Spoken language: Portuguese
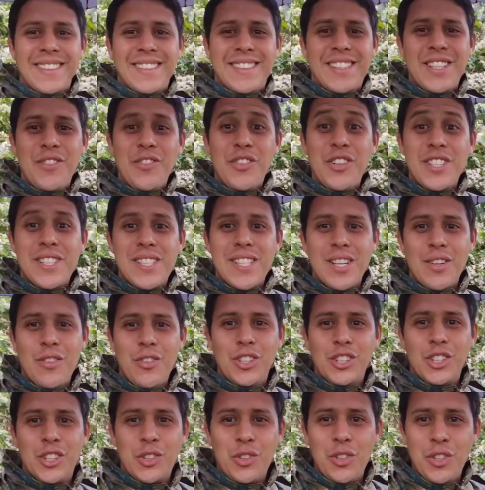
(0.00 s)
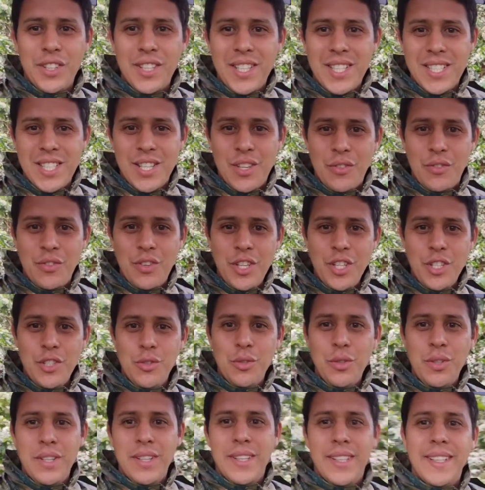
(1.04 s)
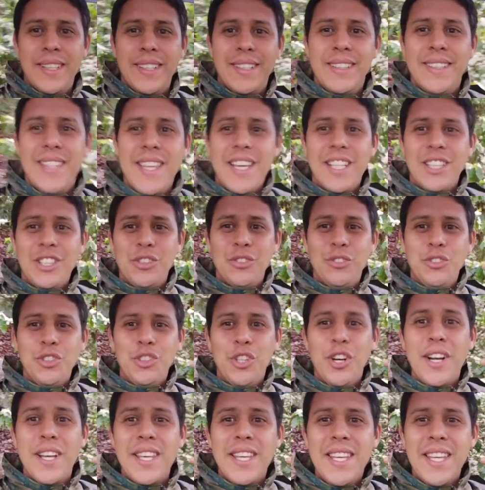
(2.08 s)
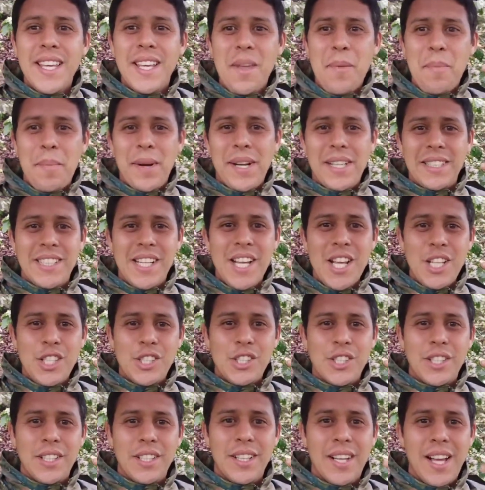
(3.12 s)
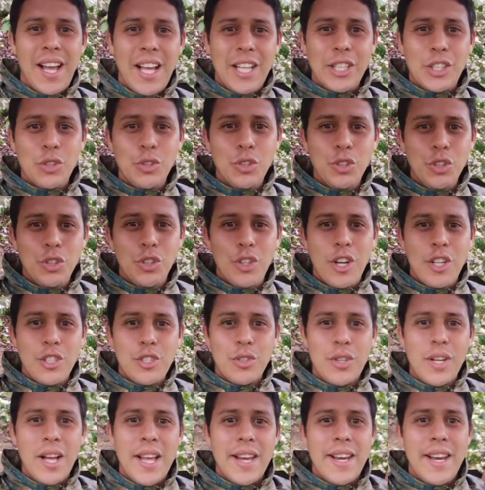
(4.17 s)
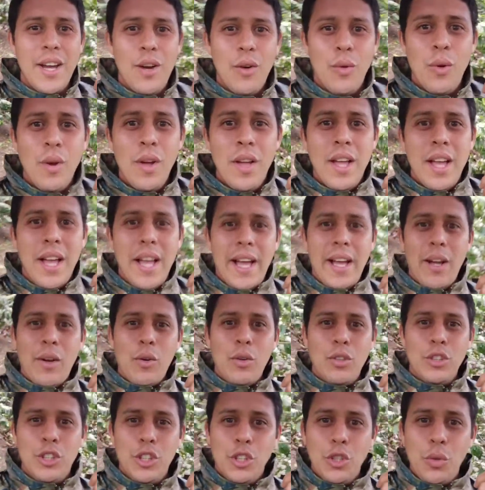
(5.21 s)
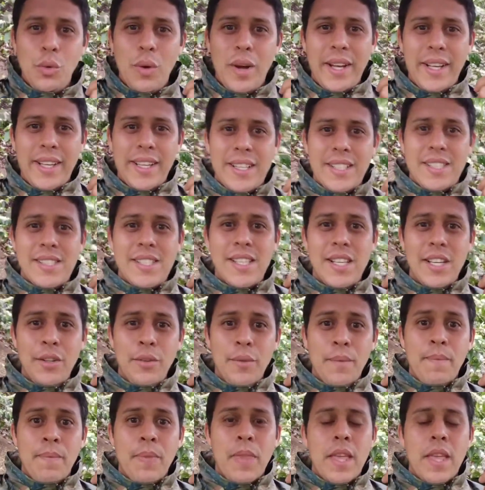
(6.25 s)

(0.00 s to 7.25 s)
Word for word: Se você gostou desse vídeo, deixa um joinha aí pra gente, ajude o nosso canal a continuar crescendo.